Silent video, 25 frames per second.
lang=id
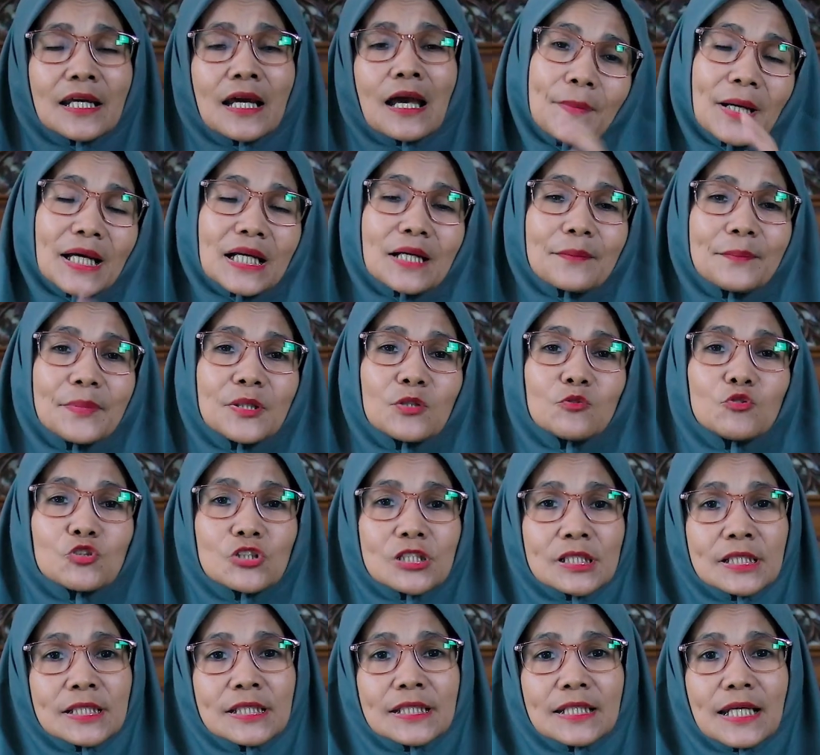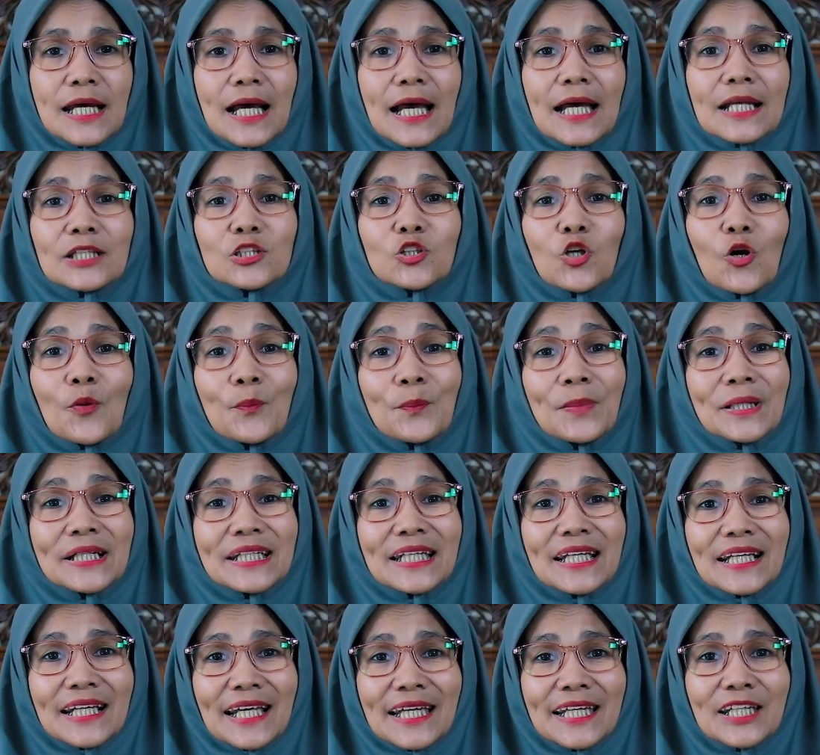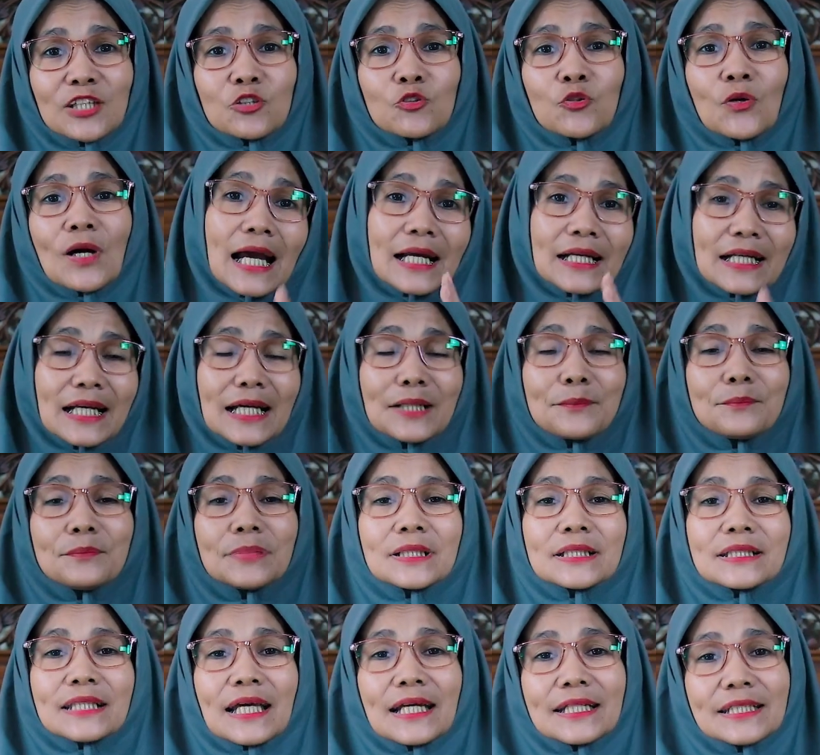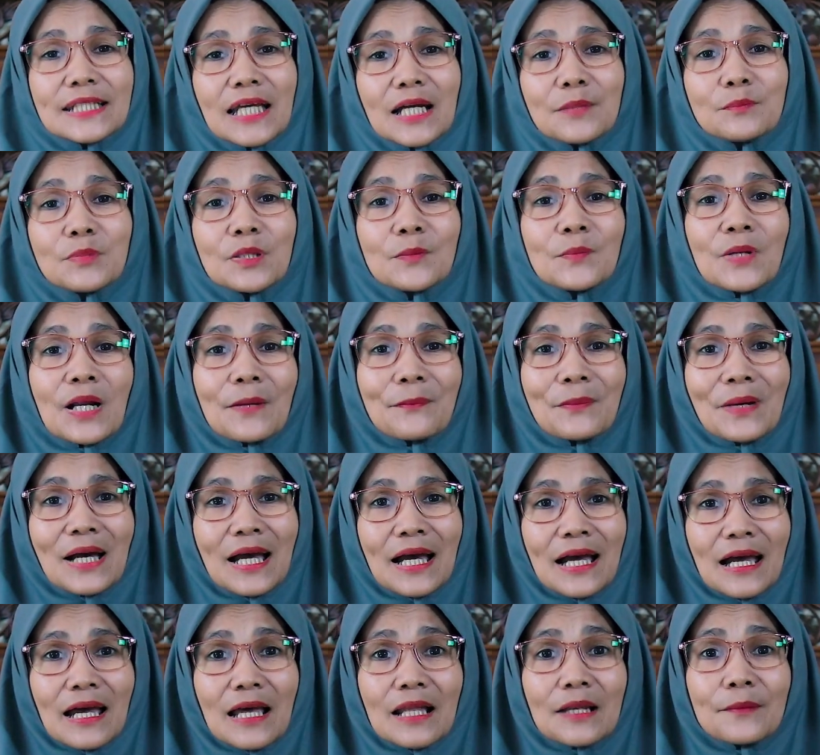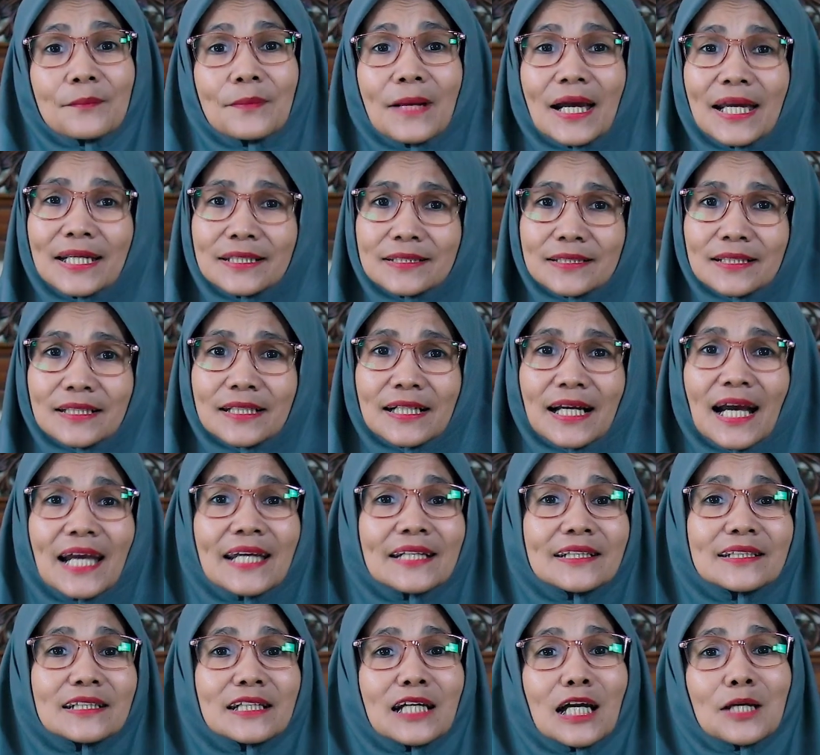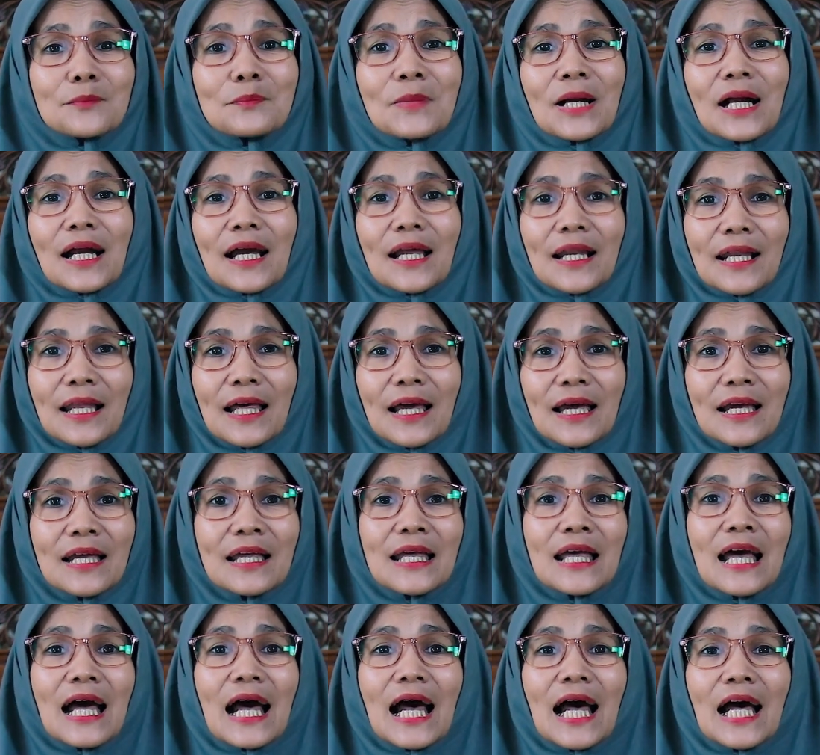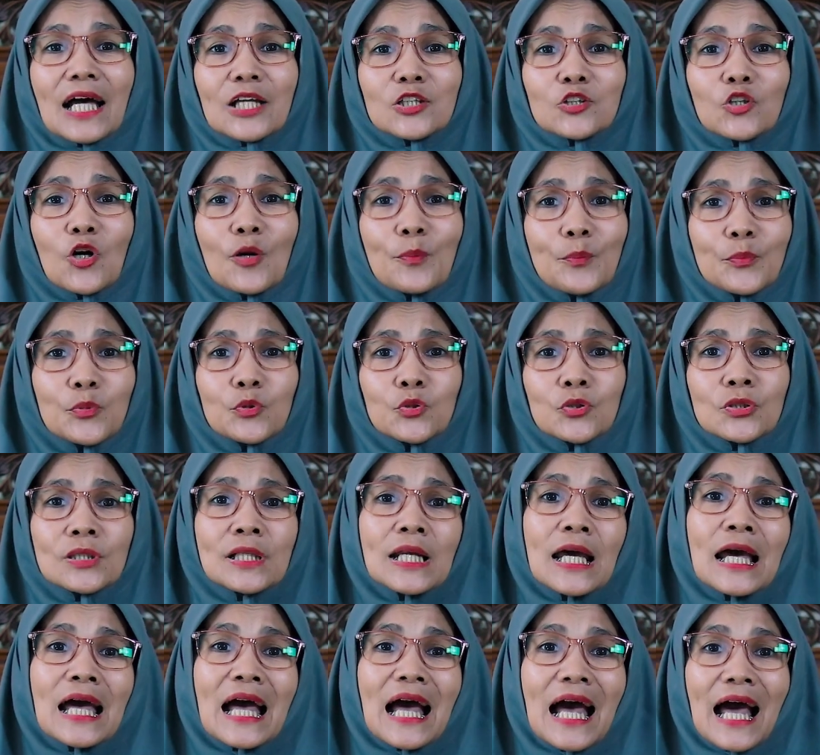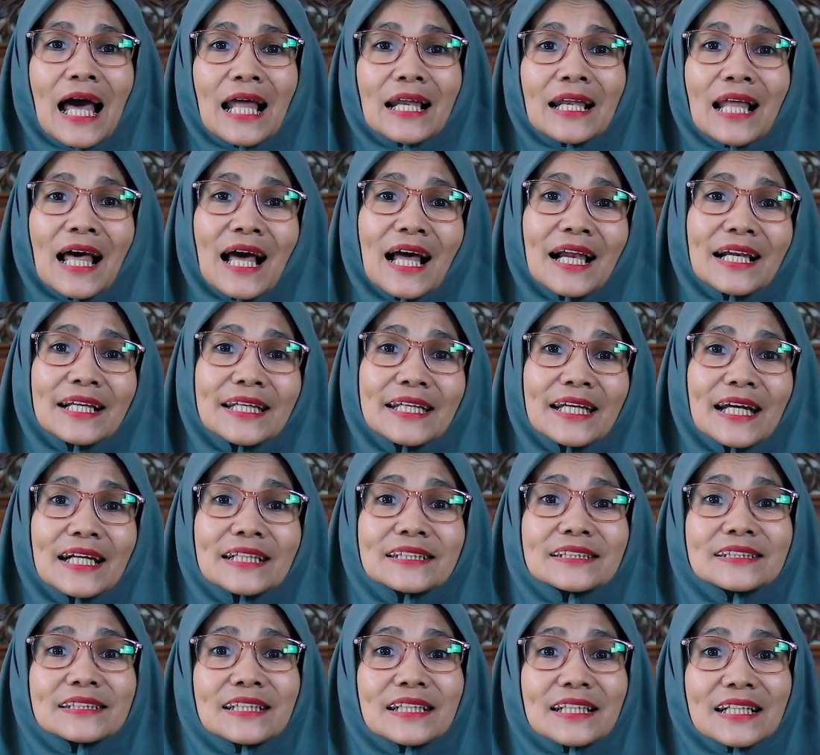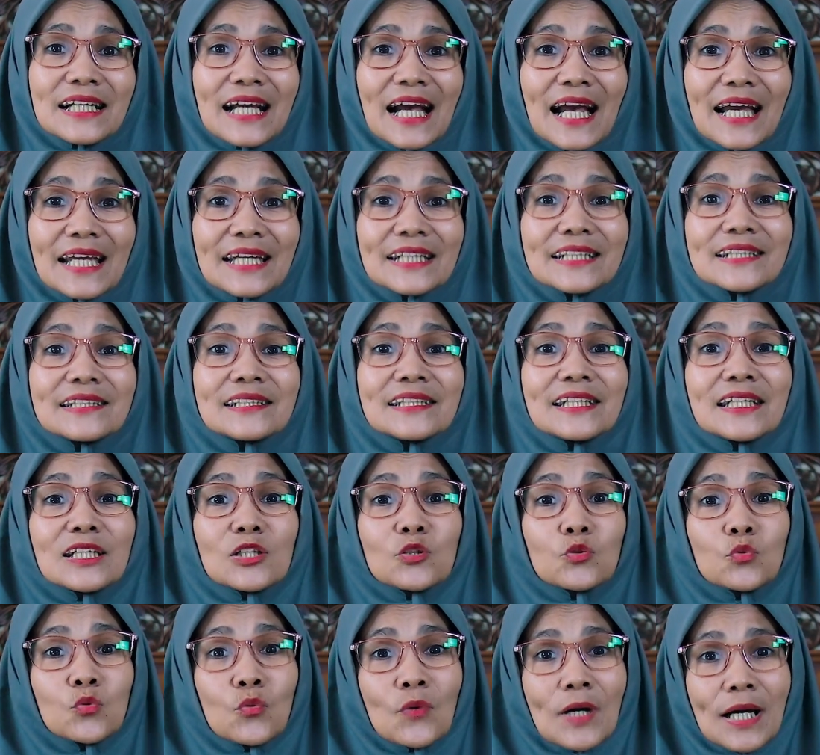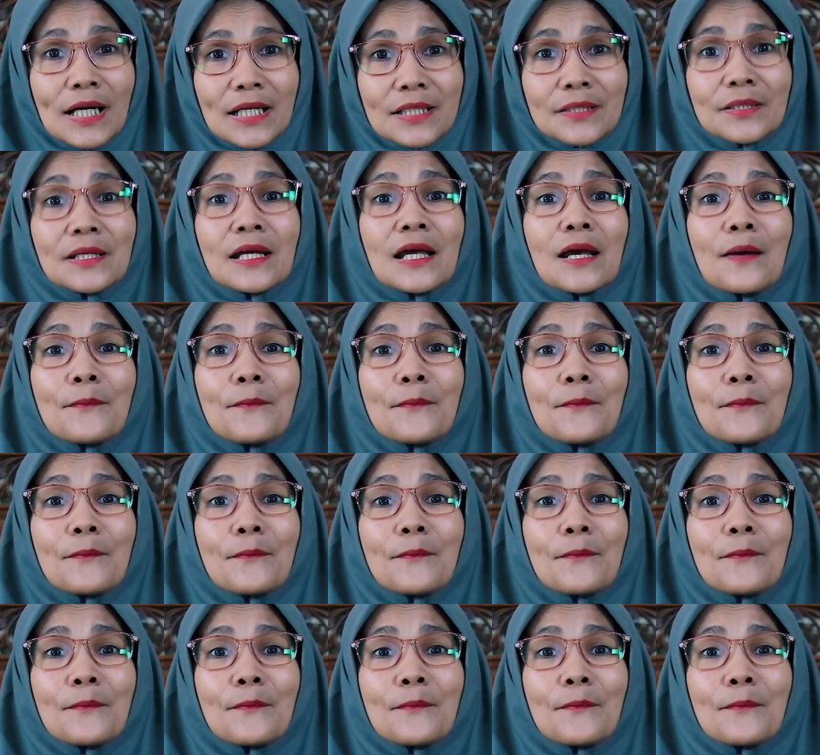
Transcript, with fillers: para penguji atau penilai itu akan bertanya beberapa hal baik terkait dengan makalah ataupun hal-hal yang terkait di luar